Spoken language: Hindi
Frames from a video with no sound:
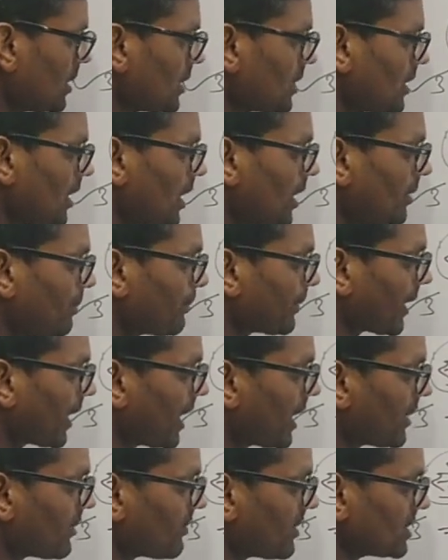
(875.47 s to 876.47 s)
का
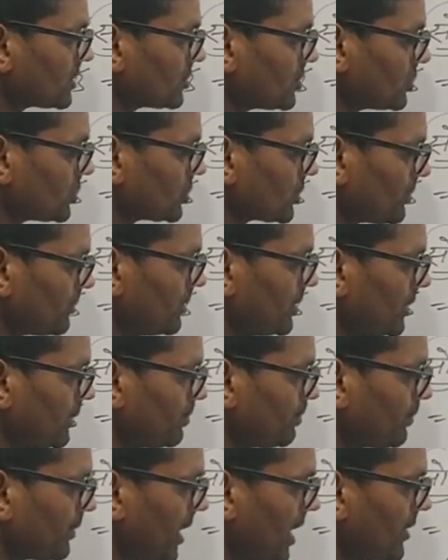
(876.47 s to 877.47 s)
प्रायवाची शब्द
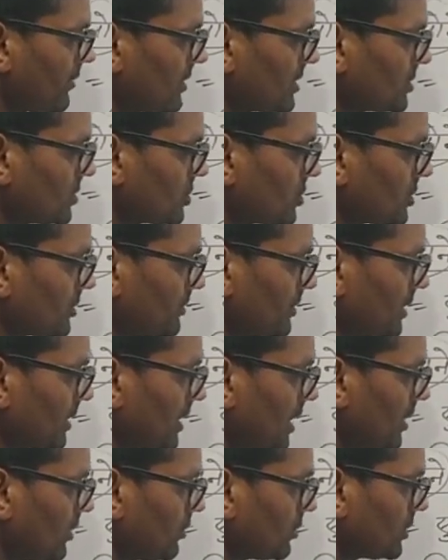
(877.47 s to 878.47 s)
प्रायवाची शब्द
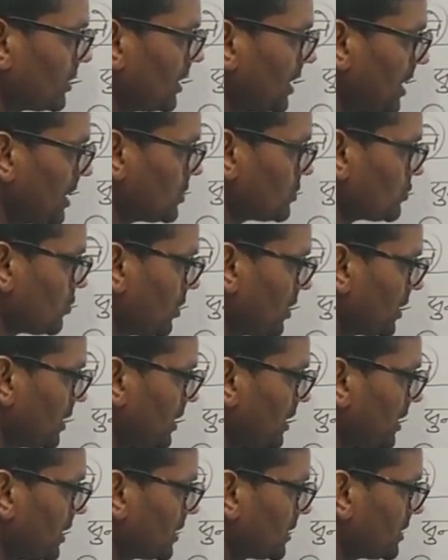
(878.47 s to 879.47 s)
क्या होते हैं जो
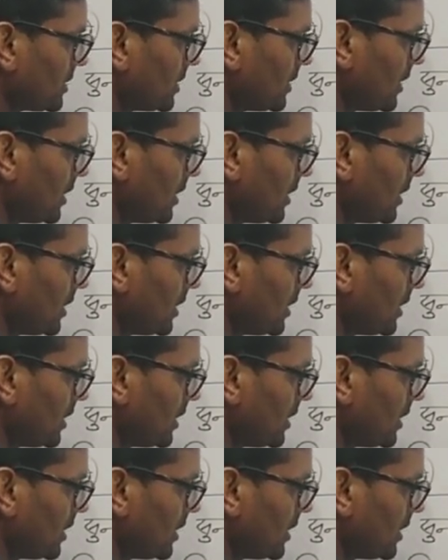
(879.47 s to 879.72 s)
अग्नि अर्थ